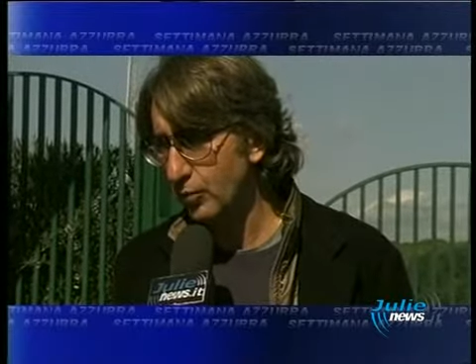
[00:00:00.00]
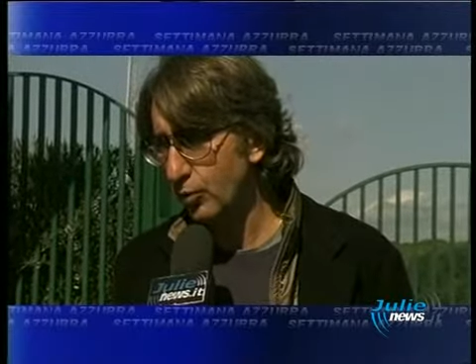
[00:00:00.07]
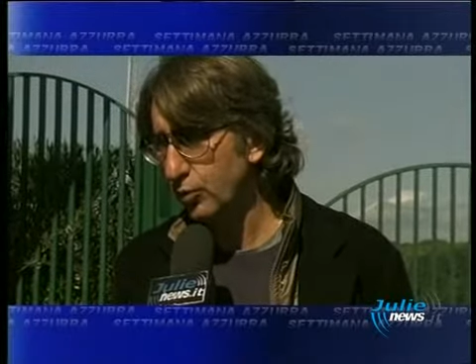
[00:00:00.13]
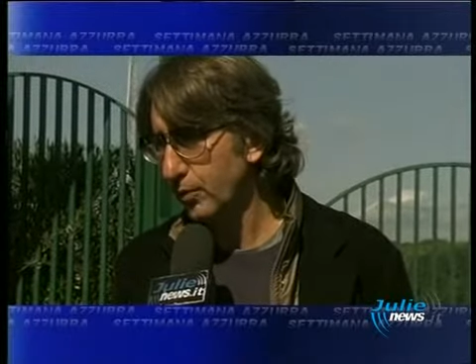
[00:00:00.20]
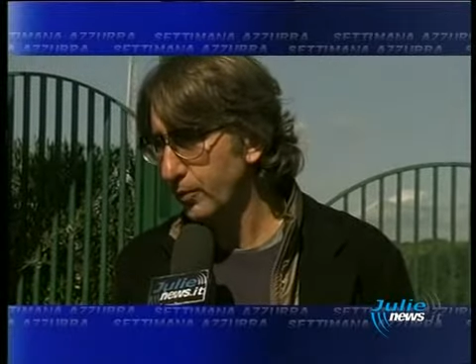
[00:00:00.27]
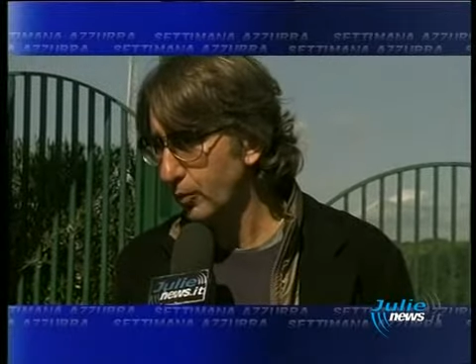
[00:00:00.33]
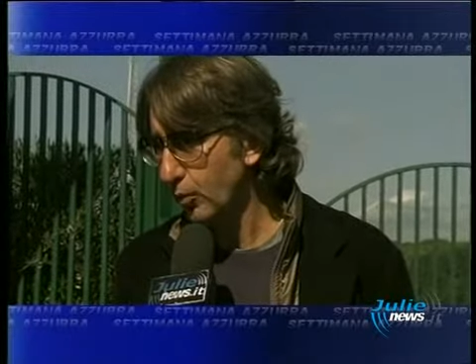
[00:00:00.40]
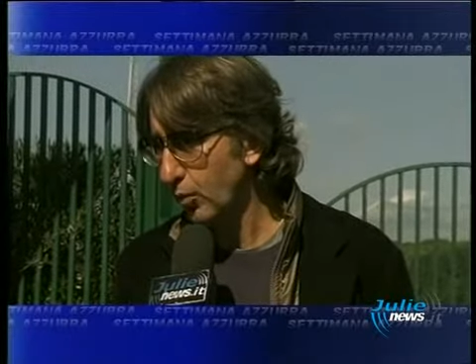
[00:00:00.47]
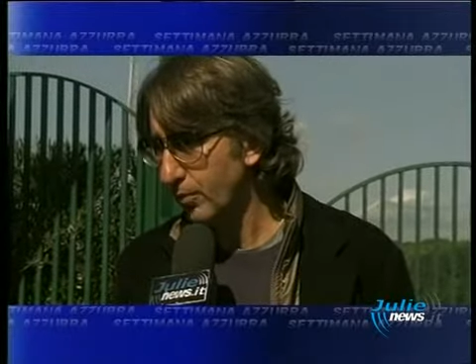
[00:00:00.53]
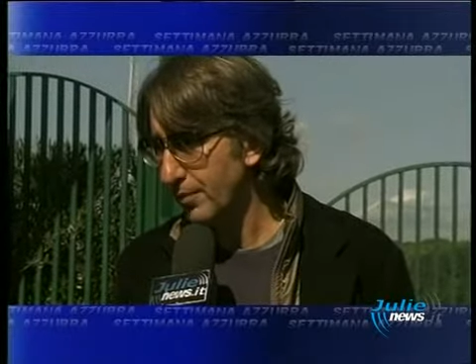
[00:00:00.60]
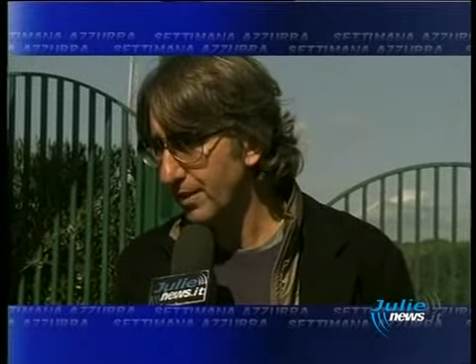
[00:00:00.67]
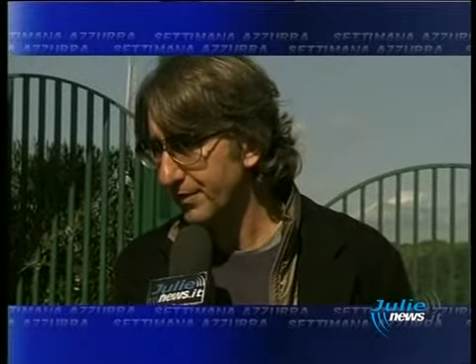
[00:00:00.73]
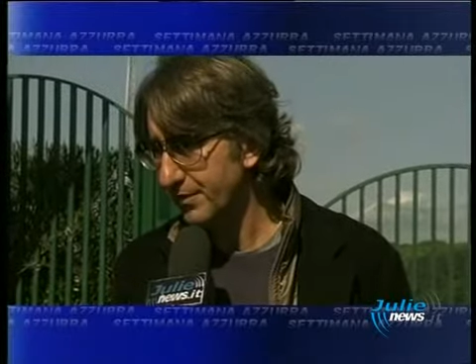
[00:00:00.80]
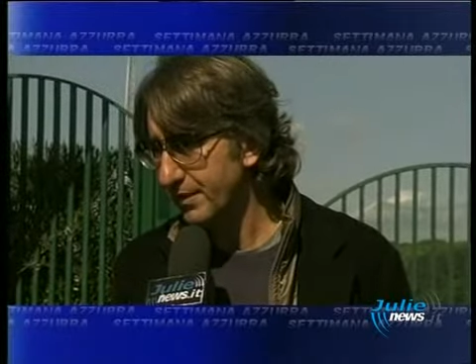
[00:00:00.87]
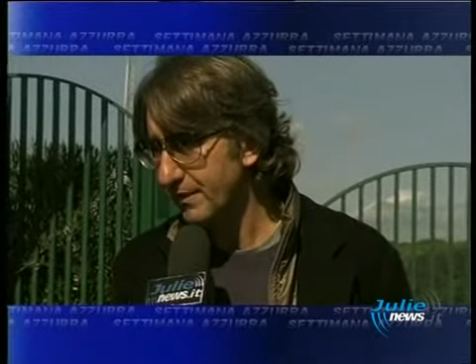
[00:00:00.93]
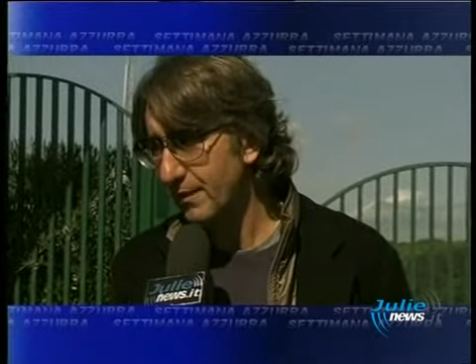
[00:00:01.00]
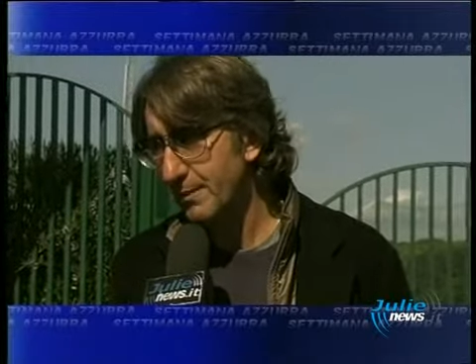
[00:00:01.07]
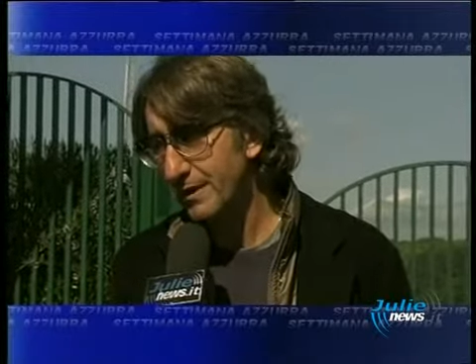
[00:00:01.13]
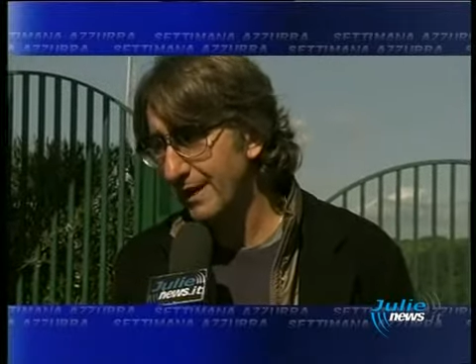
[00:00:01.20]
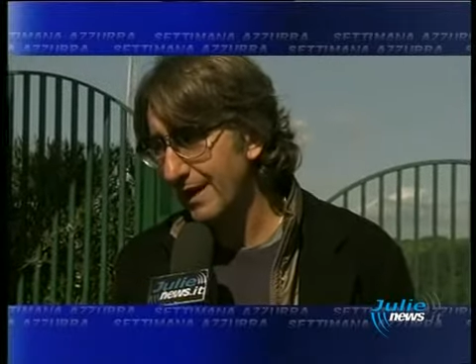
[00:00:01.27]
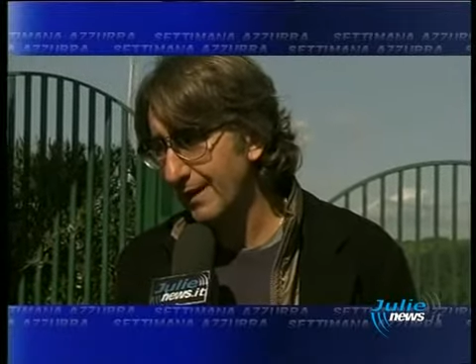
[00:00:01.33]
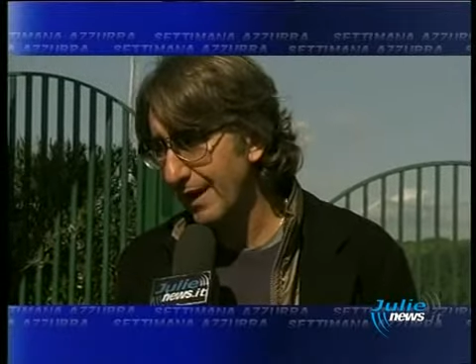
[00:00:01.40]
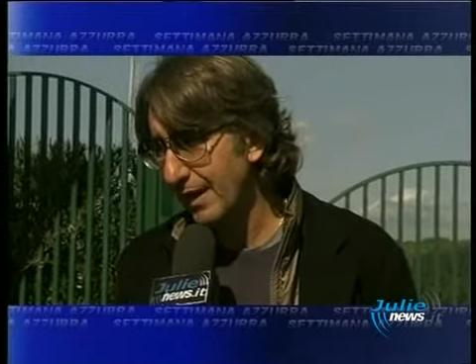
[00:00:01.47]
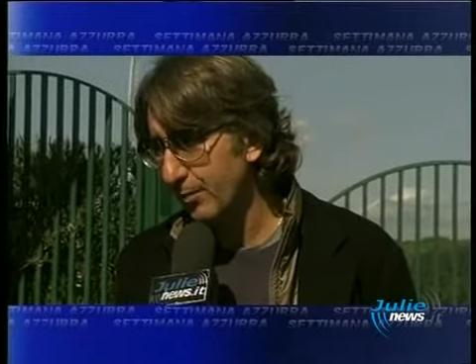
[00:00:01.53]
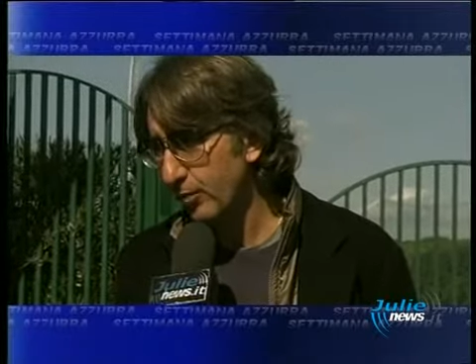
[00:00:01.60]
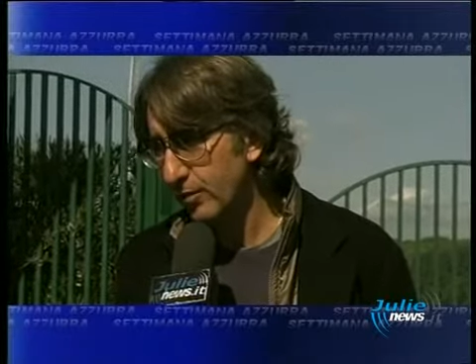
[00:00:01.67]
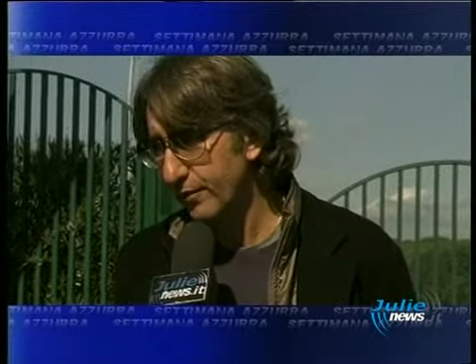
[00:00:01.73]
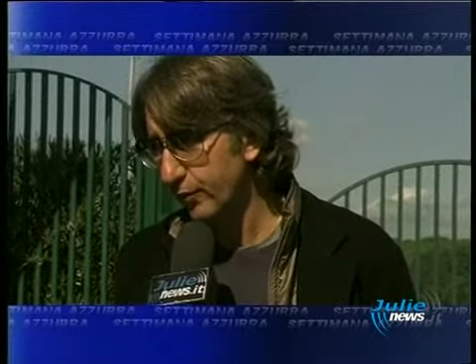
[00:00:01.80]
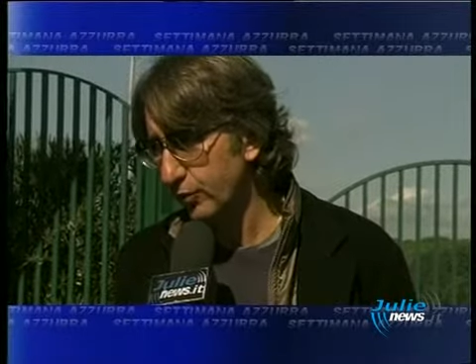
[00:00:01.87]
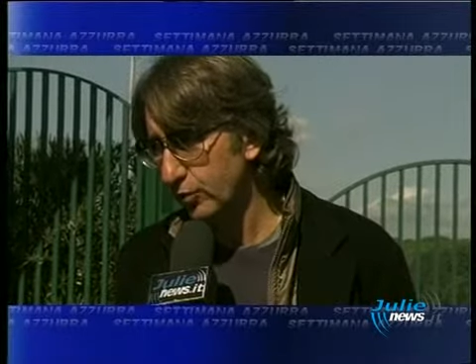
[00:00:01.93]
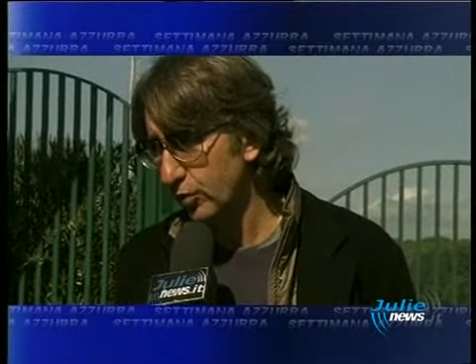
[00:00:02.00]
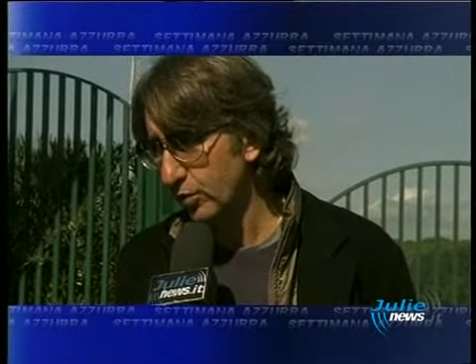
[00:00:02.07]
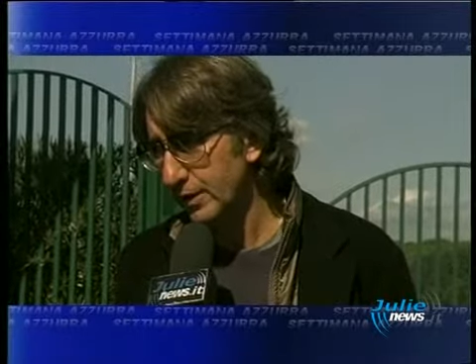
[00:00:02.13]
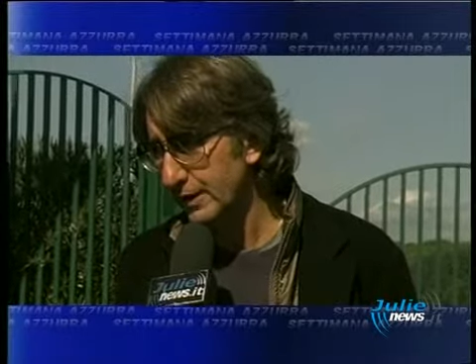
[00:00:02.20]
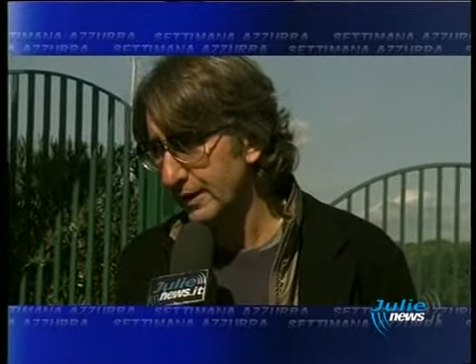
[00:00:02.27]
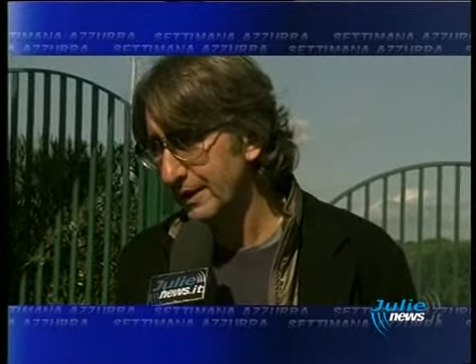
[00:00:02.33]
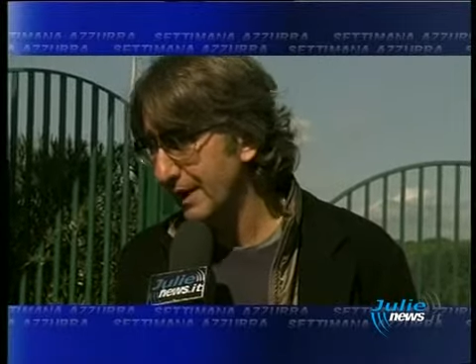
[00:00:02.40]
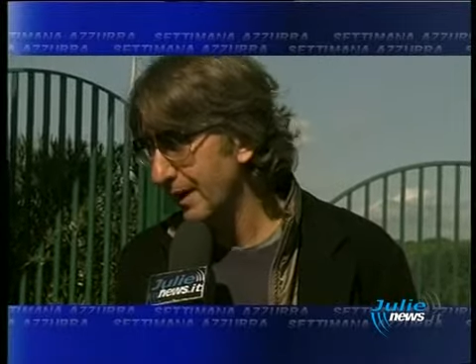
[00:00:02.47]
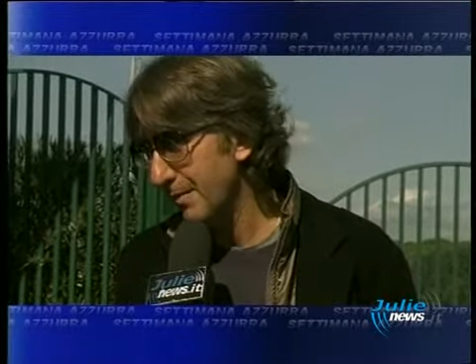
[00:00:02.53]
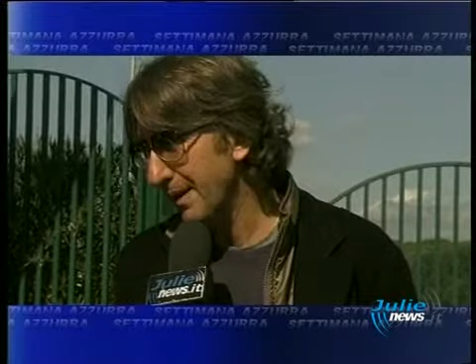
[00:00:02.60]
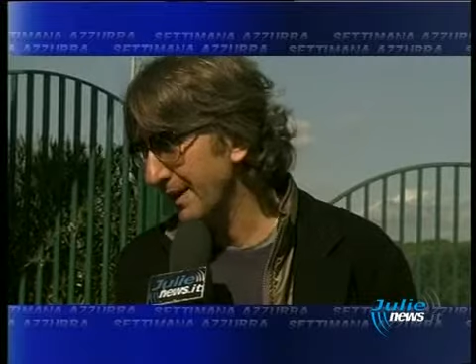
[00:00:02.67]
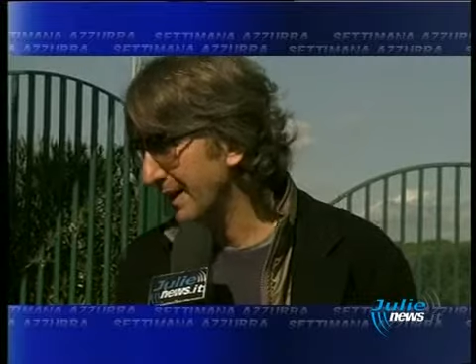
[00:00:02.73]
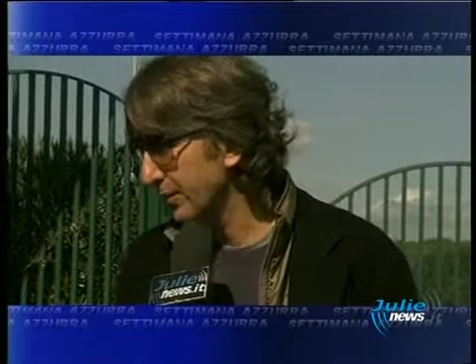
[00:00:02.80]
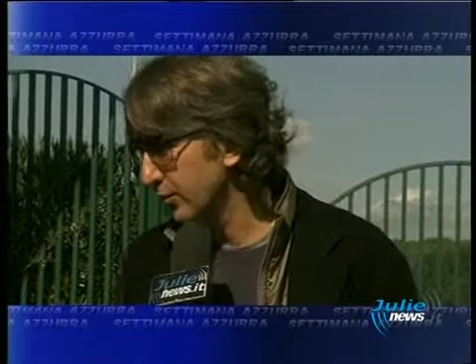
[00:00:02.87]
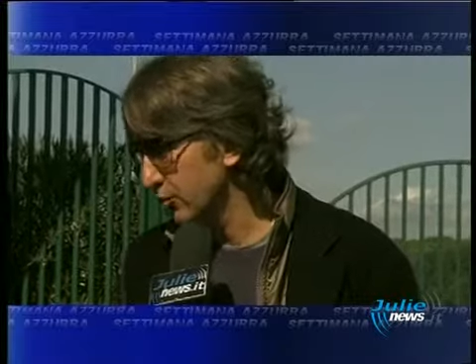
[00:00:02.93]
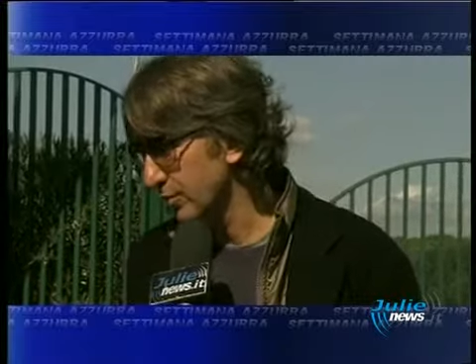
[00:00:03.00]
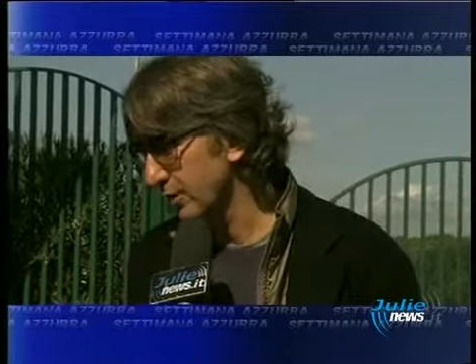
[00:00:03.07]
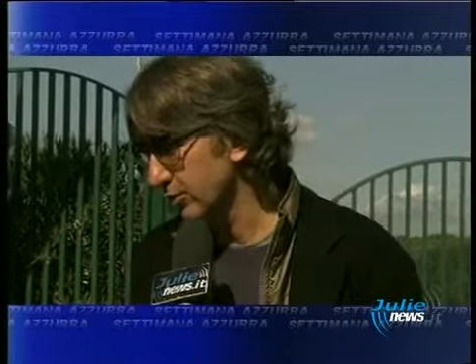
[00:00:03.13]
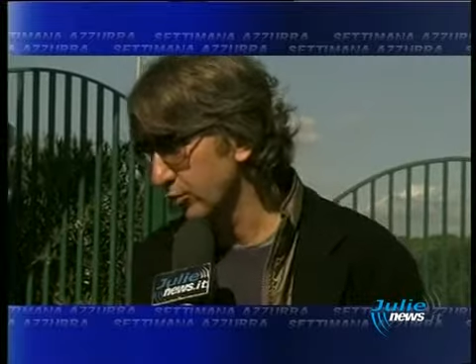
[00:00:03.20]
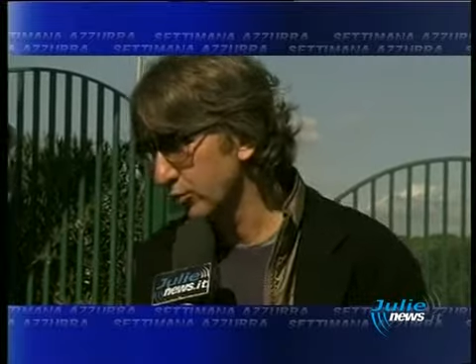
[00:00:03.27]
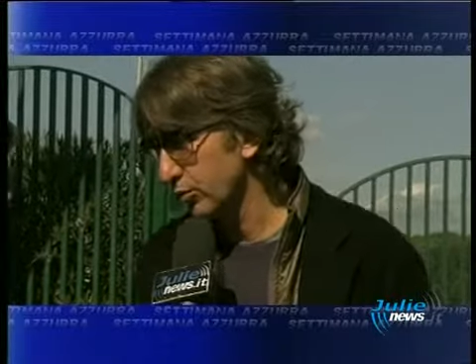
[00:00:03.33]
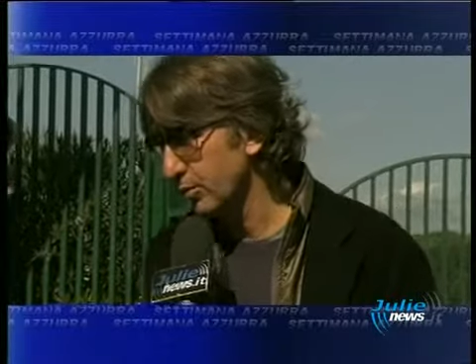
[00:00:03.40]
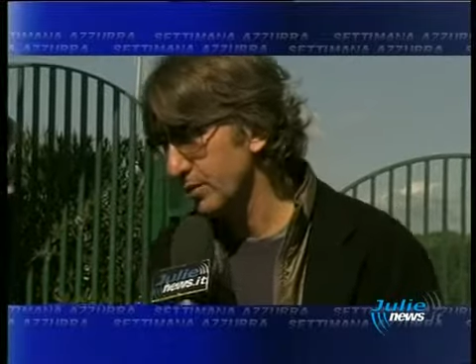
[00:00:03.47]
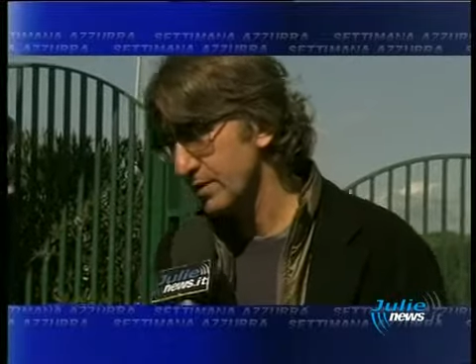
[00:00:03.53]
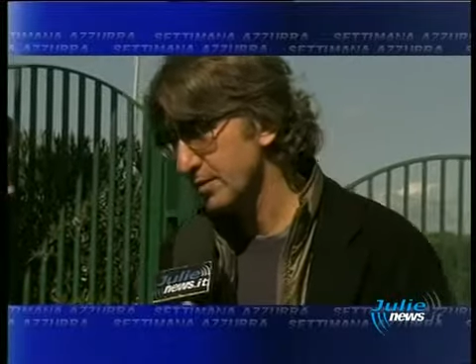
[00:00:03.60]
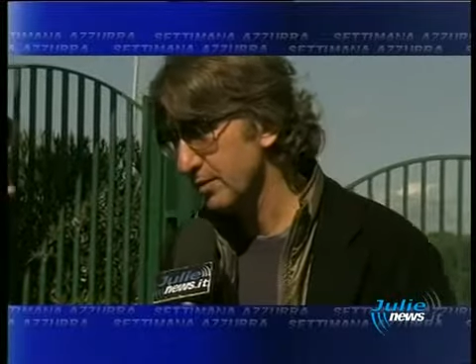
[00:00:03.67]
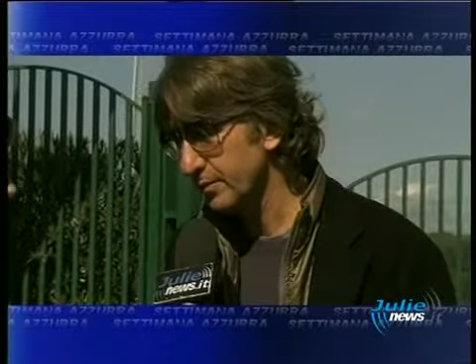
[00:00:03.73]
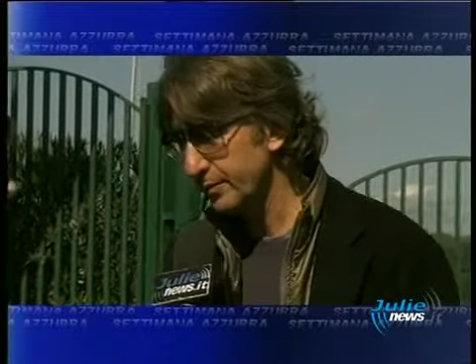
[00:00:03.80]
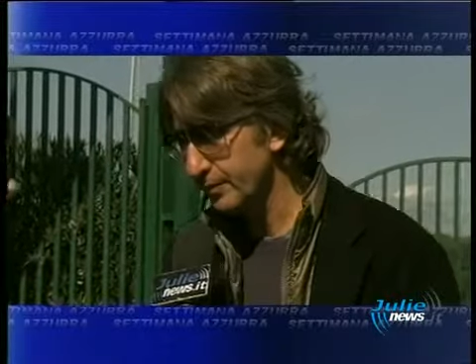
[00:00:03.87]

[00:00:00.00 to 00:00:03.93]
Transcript: molto più combattiva, perché al Napoli in fondo è mancato soprattutto questo.